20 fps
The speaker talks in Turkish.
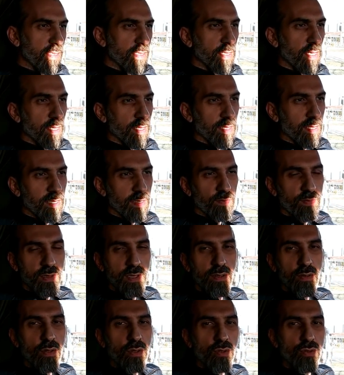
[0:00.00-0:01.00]
saatlik bir
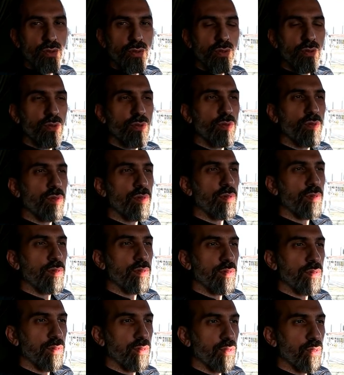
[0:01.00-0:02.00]
yolculuk
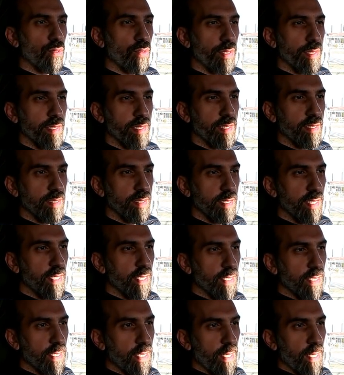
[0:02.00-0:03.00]

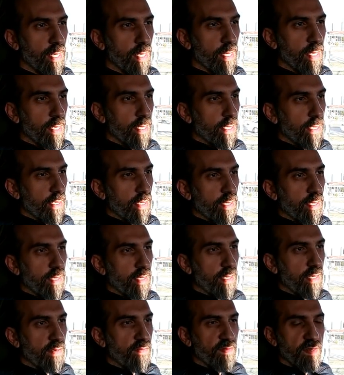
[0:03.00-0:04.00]
sonrasında
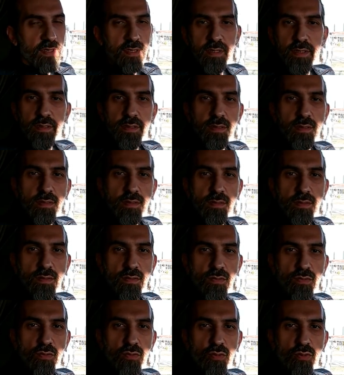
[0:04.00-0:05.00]
eve
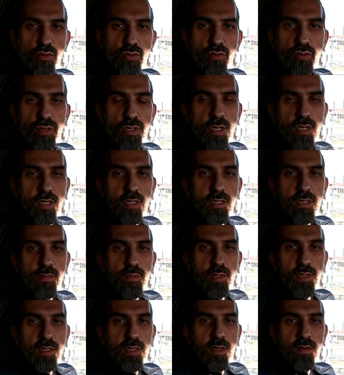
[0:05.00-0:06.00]
3 saat
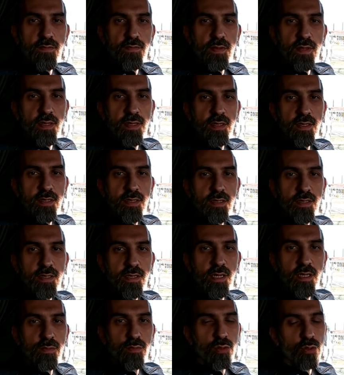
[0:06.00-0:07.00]
mesafe
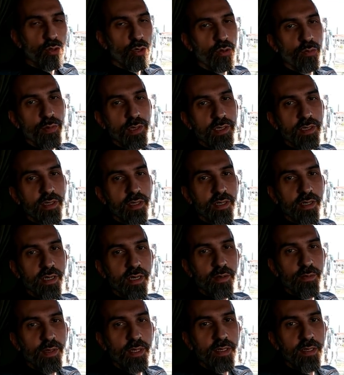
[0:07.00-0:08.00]
kalmış olmasına
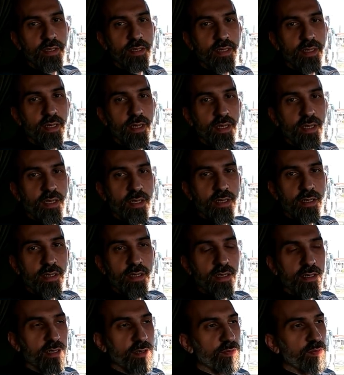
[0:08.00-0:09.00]
rağmen
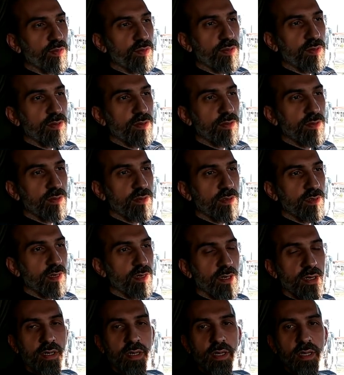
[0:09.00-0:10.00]
yatıp
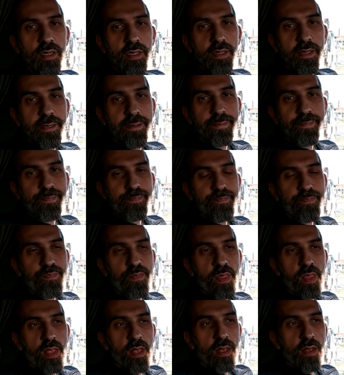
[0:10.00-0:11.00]
Çanakkale'de
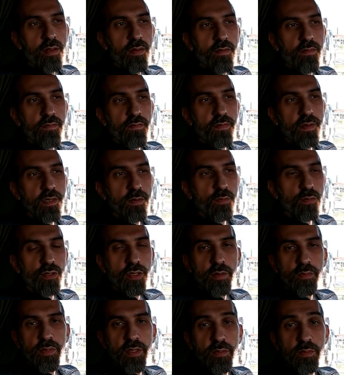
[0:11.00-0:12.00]

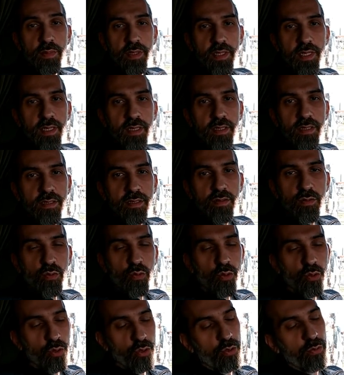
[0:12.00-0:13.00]
feribota binmeden
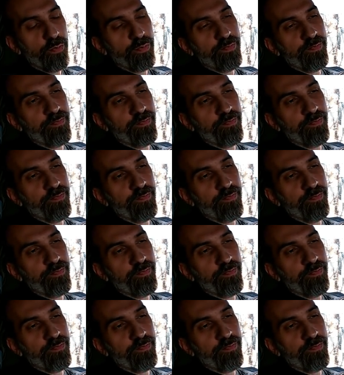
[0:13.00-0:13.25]
uyudum.